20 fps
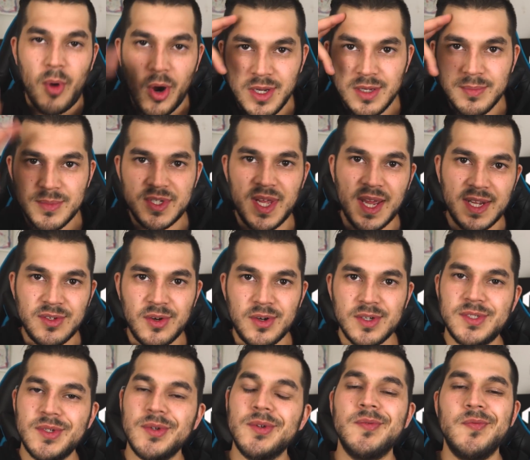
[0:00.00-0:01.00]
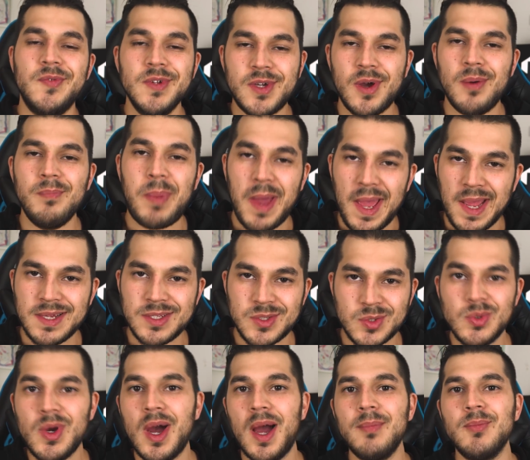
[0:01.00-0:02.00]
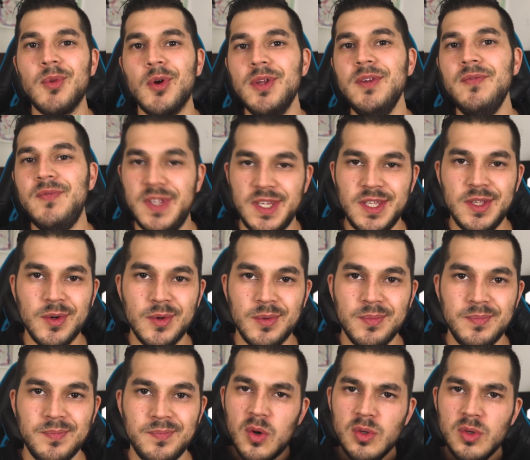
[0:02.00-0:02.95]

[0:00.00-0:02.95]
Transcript: Moin liebe Tech-Nerds und willkommen back zu einem neuen Video.